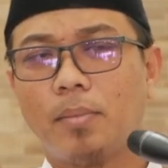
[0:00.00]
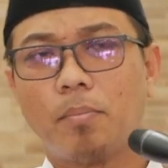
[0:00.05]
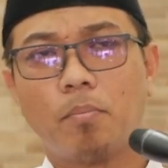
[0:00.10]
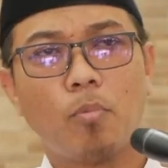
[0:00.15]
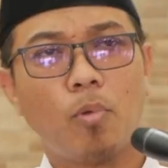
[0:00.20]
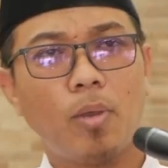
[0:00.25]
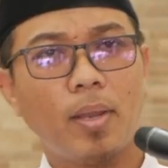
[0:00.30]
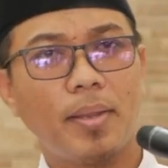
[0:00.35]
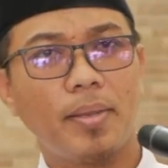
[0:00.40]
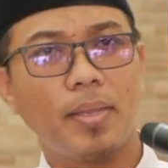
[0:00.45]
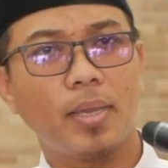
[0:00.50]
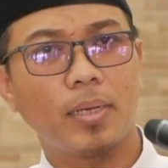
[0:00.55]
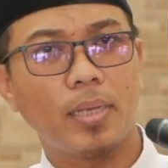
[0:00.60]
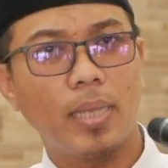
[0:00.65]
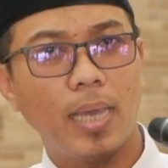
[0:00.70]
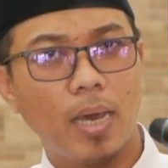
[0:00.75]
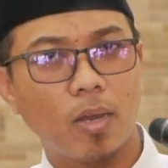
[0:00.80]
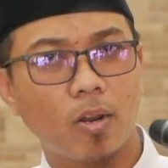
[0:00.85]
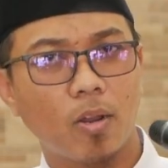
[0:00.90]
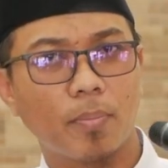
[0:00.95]
Bulan yang
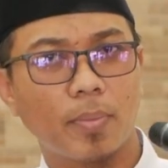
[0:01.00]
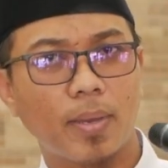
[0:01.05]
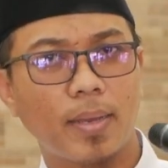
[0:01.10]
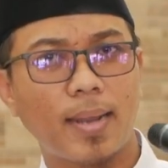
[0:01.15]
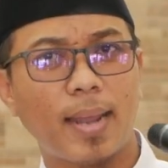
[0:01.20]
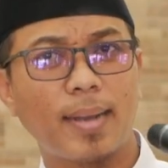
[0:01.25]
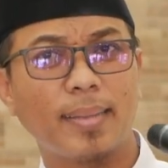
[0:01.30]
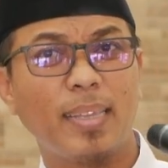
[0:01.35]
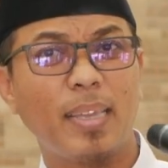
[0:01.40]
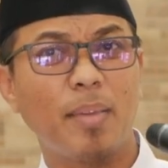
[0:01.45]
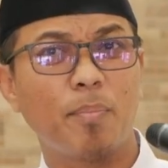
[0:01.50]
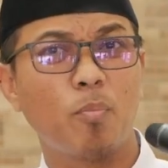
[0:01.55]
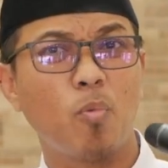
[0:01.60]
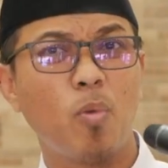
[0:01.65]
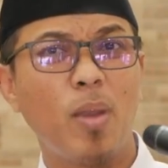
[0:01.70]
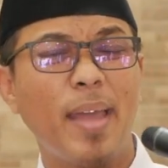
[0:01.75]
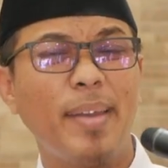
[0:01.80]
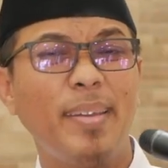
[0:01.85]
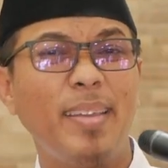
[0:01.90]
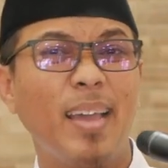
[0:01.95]
diharamkan artinya
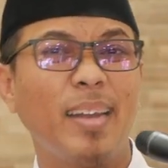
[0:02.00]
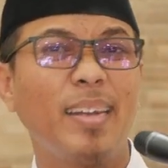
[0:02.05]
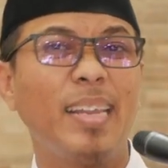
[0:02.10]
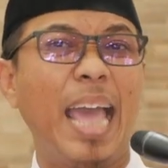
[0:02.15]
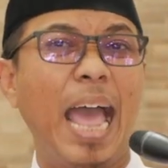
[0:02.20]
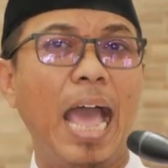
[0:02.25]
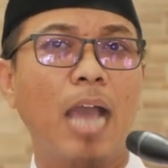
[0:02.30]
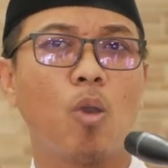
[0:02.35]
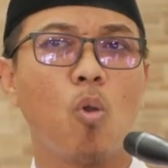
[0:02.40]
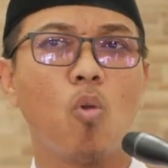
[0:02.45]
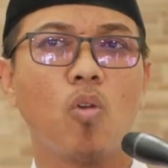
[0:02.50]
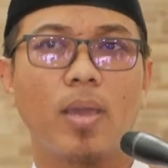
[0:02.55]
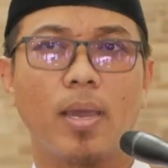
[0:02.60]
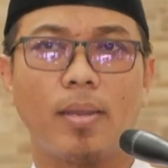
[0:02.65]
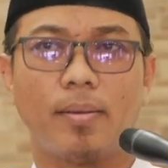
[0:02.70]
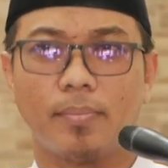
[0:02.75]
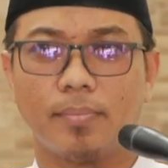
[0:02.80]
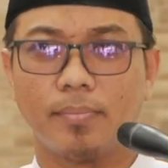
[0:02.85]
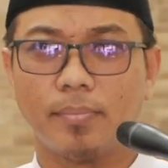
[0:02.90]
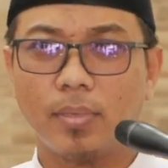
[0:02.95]
bulan yang
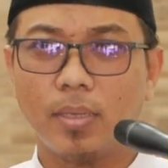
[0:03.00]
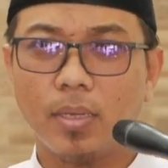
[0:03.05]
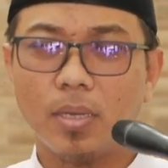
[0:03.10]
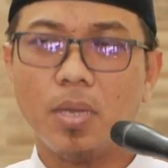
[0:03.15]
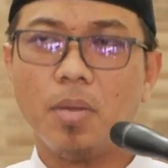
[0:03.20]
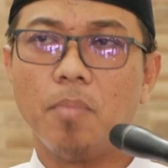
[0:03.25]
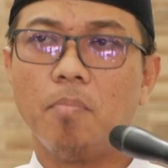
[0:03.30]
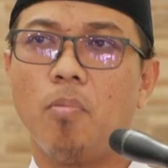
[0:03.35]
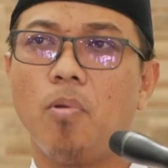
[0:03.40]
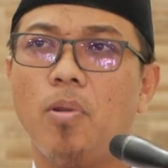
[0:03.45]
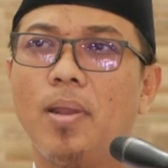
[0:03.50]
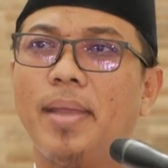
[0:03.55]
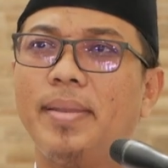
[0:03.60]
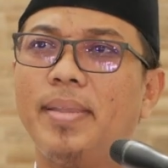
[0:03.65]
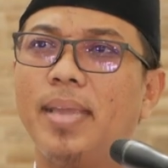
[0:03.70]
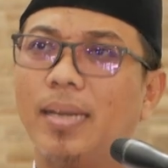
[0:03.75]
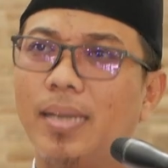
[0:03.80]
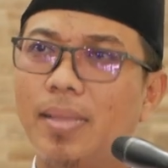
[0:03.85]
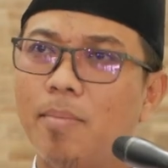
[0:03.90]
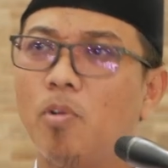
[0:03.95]
diagungkan bulan
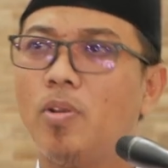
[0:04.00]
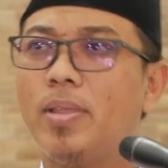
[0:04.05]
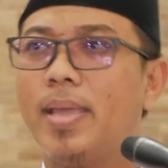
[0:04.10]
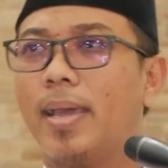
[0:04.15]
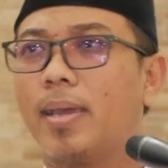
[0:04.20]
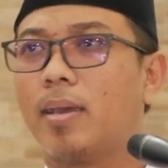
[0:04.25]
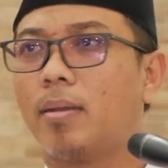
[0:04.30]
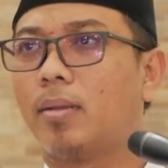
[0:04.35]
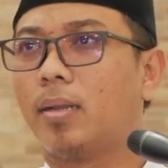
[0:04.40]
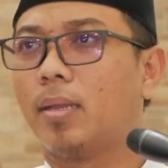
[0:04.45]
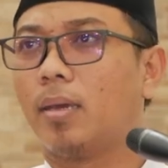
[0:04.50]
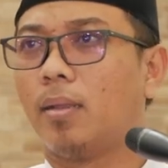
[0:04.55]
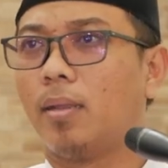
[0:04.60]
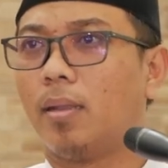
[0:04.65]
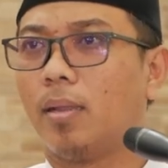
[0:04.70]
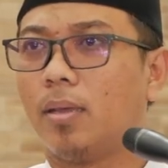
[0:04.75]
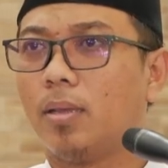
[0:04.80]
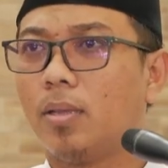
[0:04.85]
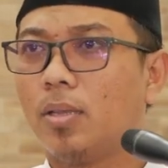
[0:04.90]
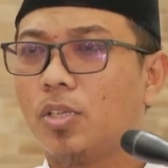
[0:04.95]
yang dimuliakan oleh
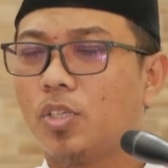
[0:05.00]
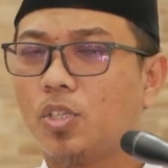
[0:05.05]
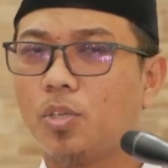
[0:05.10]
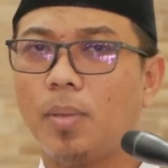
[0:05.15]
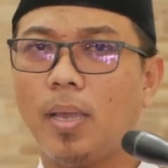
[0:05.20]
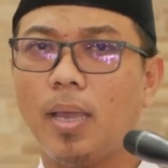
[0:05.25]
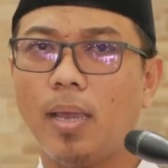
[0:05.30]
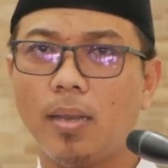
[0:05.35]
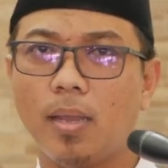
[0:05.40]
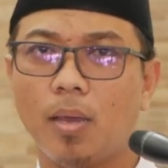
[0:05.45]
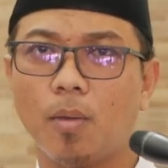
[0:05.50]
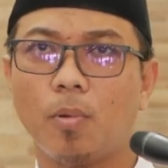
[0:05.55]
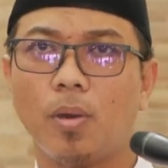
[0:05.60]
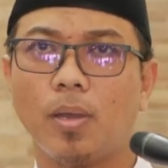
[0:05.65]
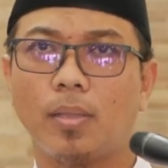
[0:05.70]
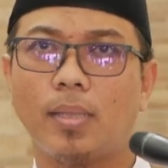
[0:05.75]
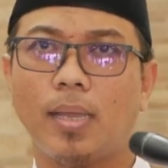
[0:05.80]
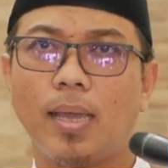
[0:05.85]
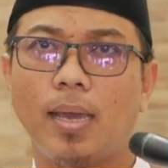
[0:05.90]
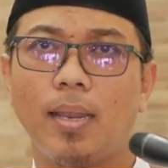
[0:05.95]
Allah Subhanahu
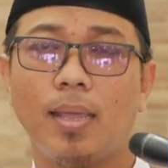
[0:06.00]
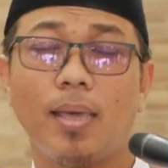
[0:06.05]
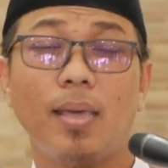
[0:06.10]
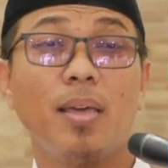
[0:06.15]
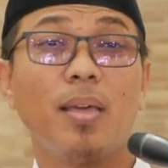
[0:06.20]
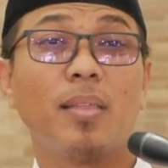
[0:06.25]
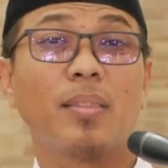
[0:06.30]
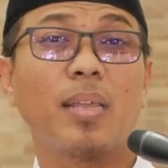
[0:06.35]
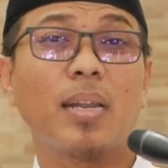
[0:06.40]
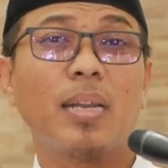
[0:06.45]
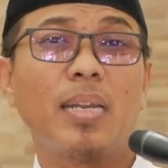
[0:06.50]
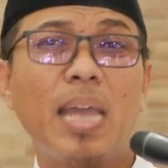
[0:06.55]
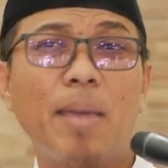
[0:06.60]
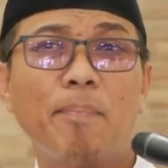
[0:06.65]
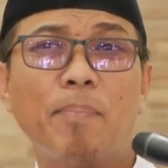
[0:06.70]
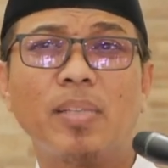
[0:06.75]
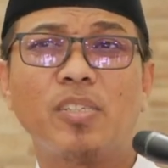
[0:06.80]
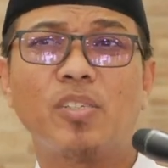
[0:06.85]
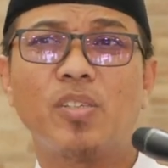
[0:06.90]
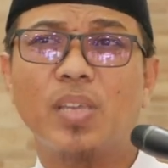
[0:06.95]
wa taala.
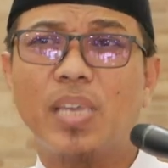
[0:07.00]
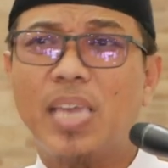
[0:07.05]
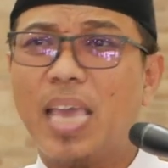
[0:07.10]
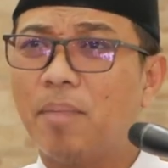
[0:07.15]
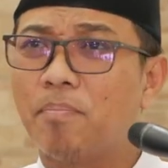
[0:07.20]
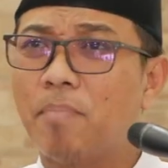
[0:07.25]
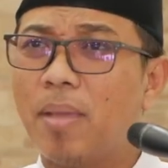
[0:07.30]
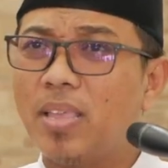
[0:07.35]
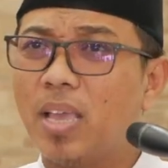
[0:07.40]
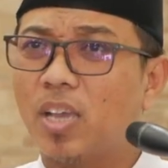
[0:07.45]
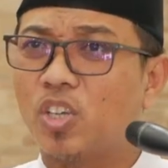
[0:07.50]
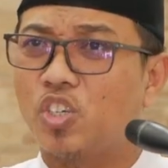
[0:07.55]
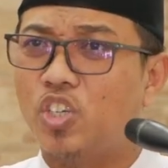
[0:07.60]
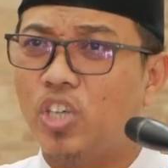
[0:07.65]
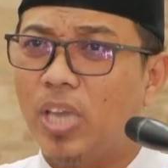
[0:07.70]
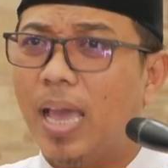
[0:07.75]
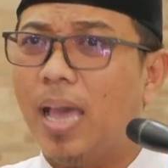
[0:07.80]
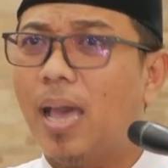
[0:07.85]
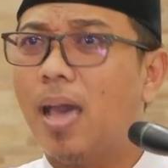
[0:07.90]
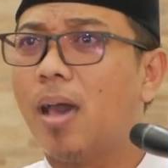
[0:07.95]
Terdapat sekian banyak
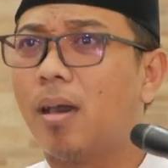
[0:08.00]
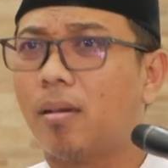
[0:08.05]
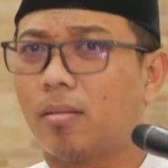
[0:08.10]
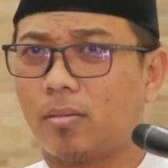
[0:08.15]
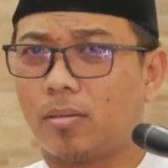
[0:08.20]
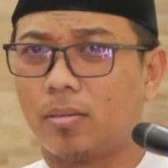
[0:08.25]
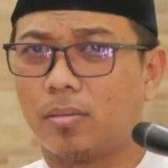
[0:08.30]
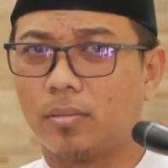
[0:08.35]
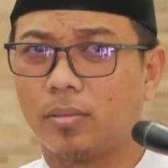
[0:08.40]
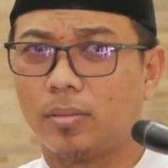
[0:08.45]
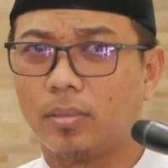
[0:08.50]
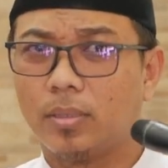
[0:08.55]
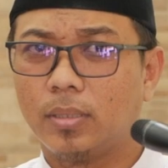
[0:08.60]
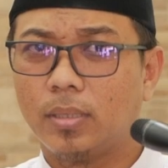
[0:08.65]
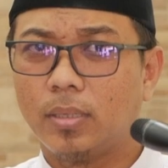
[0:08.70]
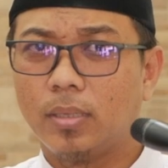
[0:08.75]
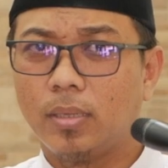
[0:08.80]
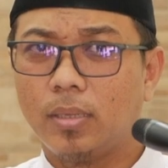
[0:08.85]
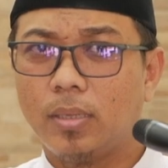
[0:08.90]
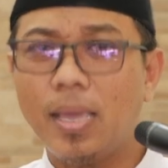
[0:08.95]
syiar
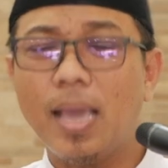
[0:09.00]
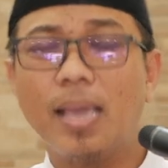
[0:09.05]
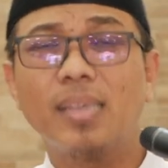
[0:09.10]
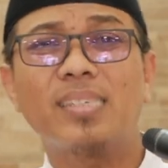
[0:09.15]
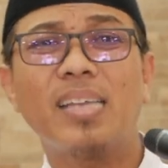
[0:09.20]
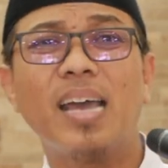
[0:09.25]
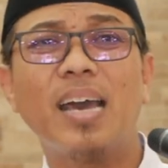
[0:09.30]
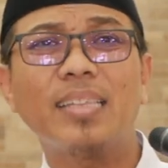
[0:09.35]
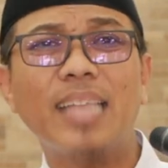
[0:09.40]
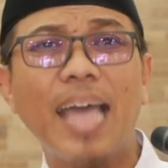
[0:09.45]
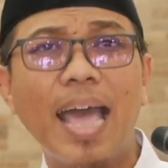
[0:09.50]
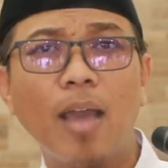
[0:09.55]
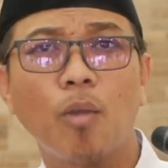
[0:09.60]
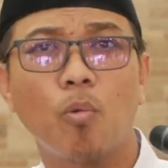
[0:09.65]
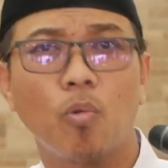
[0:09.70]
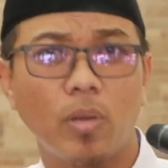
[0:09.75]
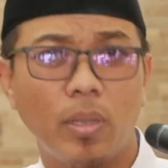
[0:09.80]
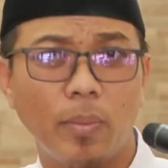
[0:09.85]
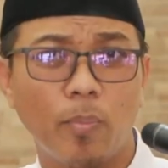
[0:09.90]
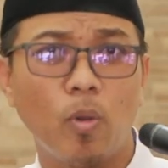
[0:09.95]
yang sangat
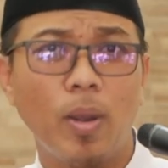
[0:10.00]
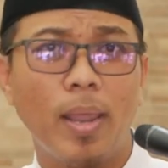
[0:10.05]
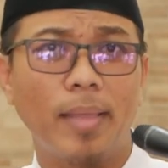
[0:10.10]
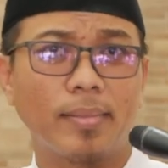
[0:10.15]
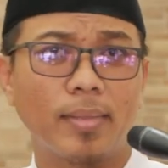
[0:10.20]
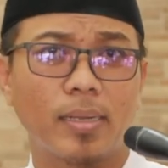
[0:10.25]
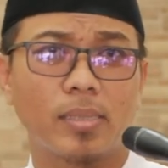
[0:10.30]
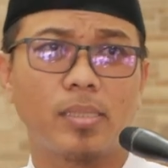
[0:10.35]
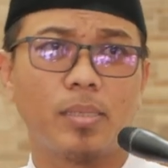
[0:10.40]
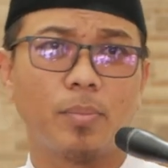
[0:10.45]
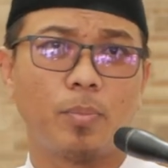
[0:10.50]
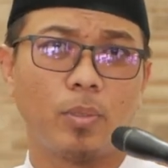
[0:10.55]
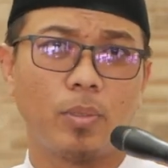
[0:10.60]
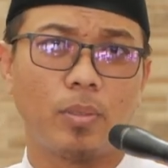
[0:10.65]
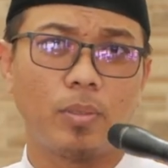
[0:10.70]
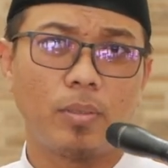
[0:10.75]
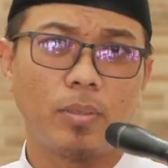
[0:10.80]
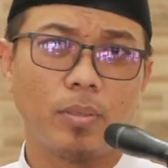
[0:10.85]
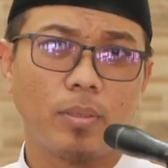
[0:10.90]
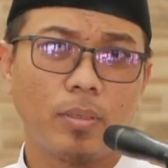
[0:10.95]
agung di bulan
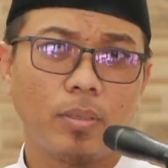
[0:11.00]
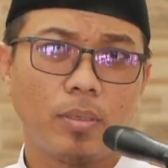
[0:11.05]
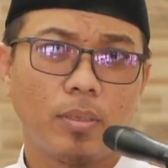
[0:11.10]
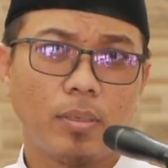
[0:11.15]
tersebut.